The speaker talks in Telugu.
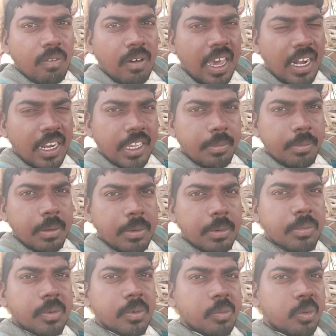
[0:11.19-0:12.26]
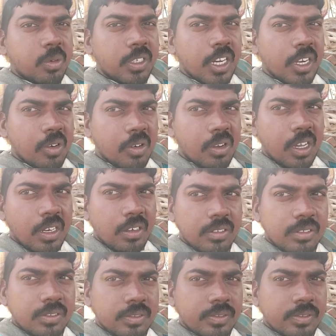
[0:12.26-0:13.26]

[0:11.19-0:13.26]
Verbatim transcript: వాళ్ళకే పాపం పుట్టే రోగాలు